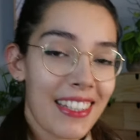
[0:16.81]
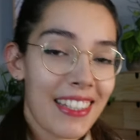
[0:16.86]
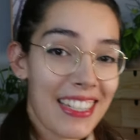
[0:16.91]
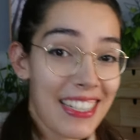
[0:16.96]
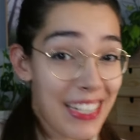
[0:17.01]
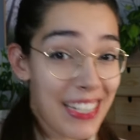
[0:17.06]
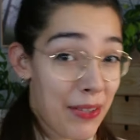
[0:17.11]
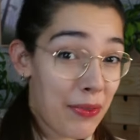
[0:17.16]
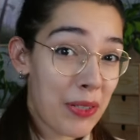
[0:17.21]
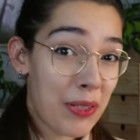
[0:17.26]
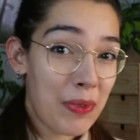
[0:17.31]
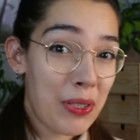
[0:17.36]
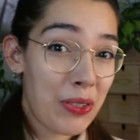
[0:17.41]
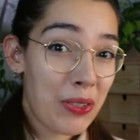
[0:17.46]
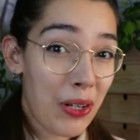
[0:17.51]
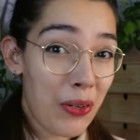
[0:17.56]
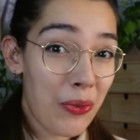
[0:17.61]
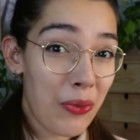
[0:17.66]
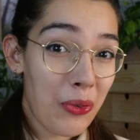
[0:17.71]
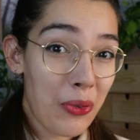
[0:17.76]
Si habéis
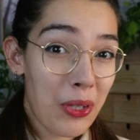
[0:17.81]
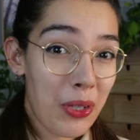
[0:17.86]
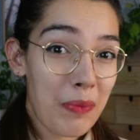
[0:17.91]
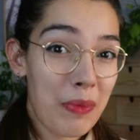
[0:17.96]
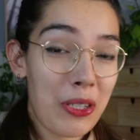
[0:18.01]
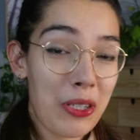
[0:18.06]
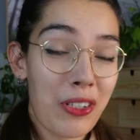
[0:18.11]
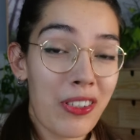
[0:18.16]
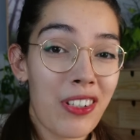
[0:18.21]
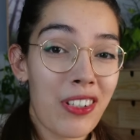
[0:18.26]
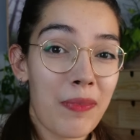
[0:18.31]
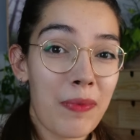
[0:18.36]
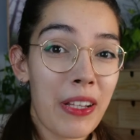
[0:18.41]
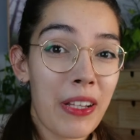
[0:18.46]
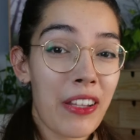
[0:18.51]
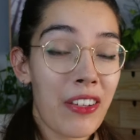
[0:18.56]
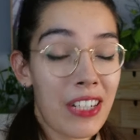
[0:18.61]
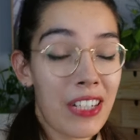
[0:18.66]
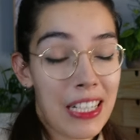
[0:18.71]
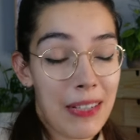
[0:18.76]
visto alguno de mis otros
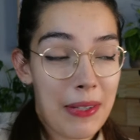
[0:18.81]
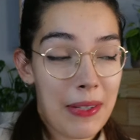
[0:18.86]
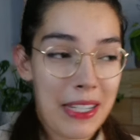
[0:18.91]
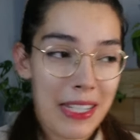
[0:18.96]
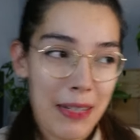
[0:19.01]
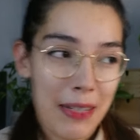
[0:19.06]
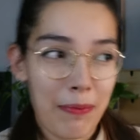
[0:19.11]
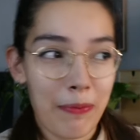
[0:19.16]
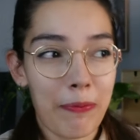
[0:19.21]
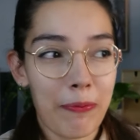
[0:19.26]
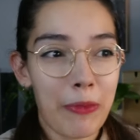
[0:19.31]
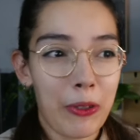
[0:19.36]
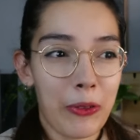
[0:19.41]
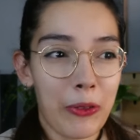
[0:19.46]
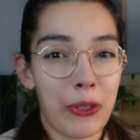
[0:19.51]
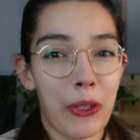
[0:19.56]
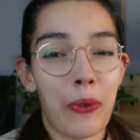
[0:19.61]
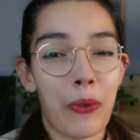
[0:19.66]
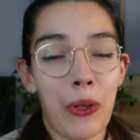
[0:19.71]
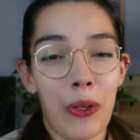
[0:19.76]
vídeos sabéis que me
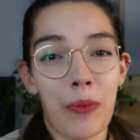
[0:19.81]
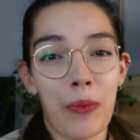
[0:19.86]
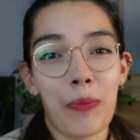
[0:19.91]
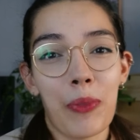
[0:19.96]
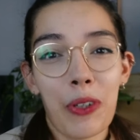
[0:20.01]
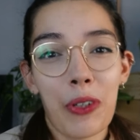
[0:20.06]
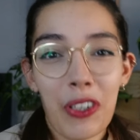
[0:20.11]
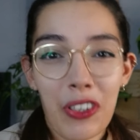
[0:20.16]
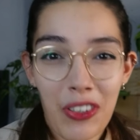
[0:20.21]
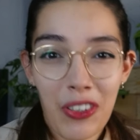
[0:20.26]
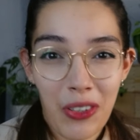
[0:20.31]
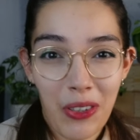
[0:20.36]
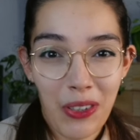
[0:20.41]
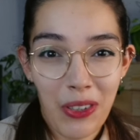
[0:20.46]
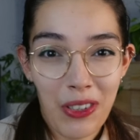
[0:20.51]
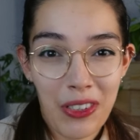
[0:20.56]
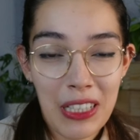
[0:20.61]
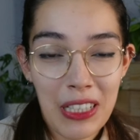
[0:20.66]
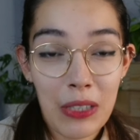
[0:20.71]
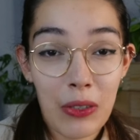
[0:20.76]
gusta jugar un poquito con
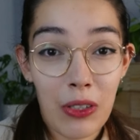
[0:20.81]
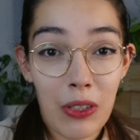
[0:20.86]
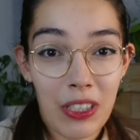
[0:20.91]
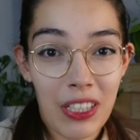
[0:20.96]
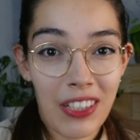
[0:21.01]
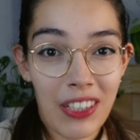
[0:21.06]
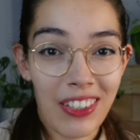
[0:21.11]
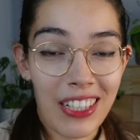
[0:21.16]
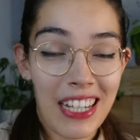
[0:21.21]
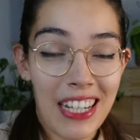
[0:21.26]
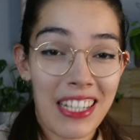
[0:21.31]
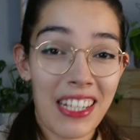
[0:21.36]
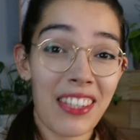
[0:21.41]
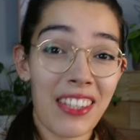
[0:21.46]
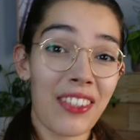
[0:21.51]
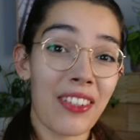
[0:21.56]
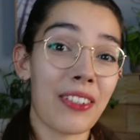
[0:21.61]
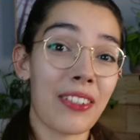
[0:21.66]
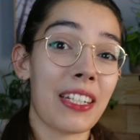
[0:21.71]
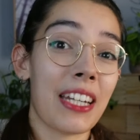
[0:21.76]
los títulos y con las
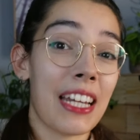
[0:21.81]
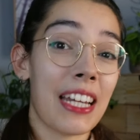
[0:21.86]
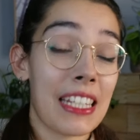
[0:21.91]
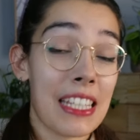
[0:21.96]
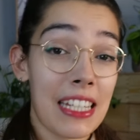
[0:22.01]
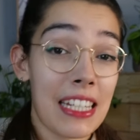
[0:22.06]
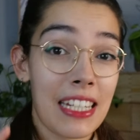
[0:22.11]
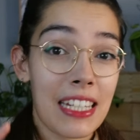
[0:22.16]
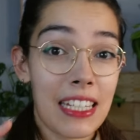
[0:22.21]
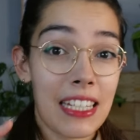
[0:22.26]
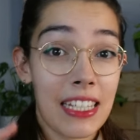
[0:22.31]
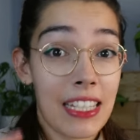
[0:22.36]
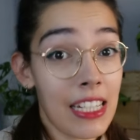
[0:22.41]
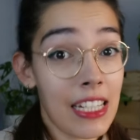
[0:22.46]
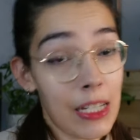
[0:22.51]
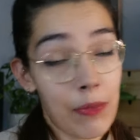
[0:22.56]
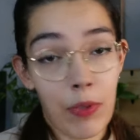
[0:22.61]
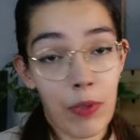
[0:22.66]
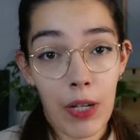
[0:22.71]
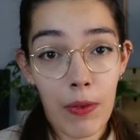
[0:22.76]
intros, así que
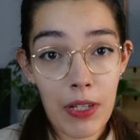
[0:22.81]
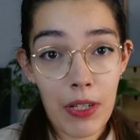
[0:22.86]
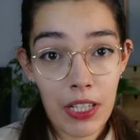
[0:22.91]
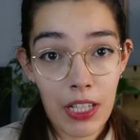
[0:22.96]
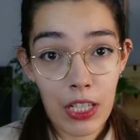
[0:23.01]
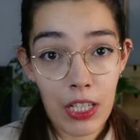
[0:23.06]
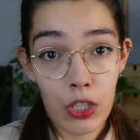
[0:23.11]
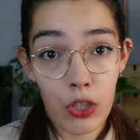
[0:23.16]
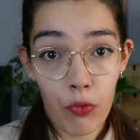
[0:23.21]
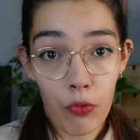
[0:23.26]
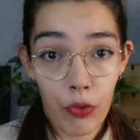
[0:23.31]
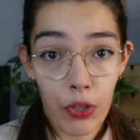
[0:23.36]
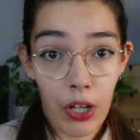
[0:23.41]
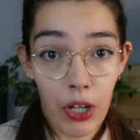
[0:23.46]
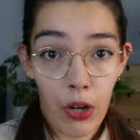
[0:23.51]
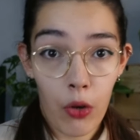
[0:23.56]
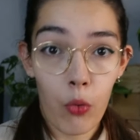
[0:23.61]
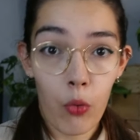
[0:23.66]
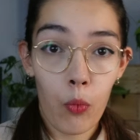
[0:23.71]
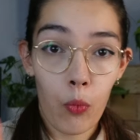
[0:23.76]
si esperabais que esto
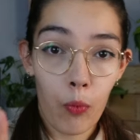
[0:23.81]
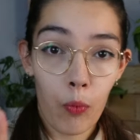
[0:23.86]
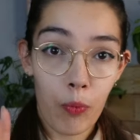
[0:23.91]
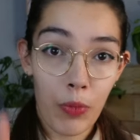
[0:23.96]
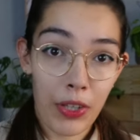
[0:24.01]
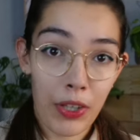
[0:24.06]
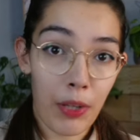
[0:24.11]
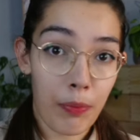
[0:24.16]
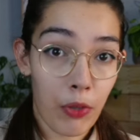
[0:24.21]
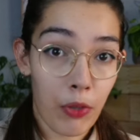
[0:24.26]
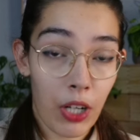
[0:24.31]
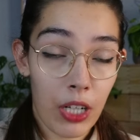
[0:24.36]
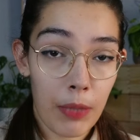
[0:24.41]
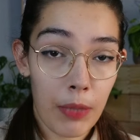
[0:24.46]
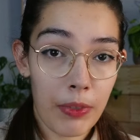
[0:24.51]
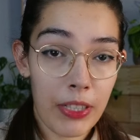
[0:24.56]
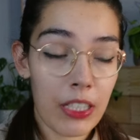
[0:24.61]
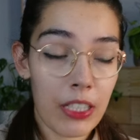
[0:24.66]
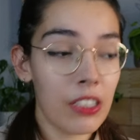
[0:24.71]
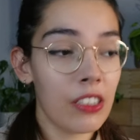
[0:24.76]
fuera un vídeo
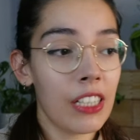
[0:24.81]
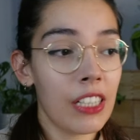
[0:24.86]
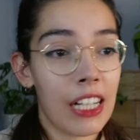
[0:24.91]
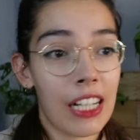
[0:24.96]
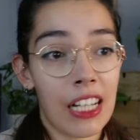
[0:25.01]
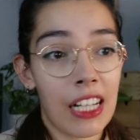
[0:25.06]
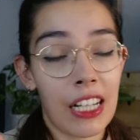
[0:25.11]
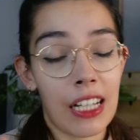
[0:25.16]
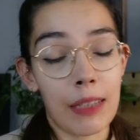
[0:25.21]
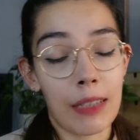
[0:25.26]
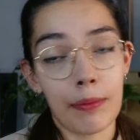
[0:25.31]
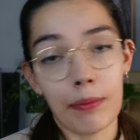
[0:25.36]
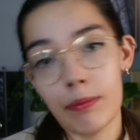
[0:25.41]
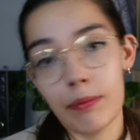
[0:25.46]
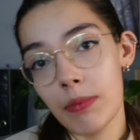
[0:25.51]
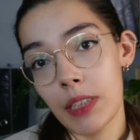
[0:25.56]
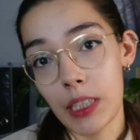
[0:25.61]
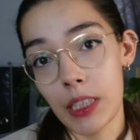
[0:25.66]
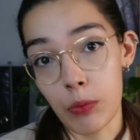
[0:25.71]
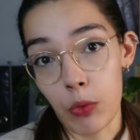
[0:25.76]
apocalíptico, ah,
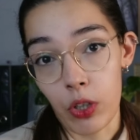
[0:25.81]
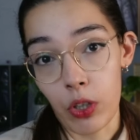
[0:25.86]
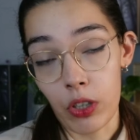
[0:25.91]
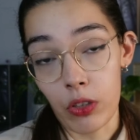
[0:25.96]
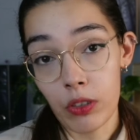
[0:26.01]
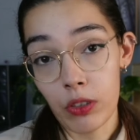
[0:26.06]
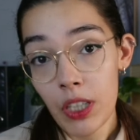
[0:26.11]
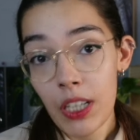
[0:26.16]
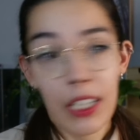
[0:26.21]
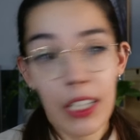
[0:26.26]
me temo que no.